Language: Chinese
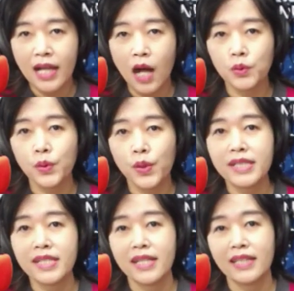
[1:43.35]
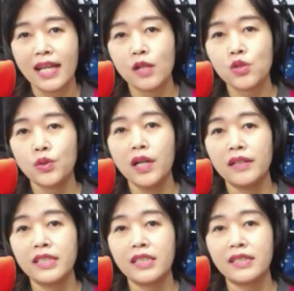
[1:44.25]
好，吴敦义现在大家
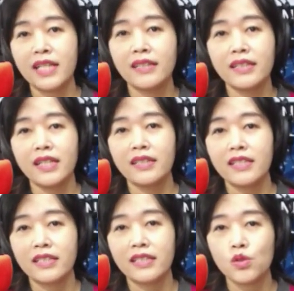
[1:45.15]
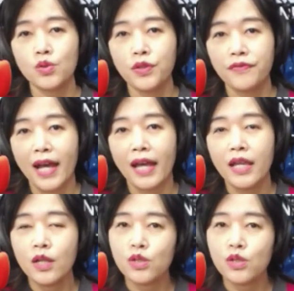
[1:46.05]
说你在那天的这个说法，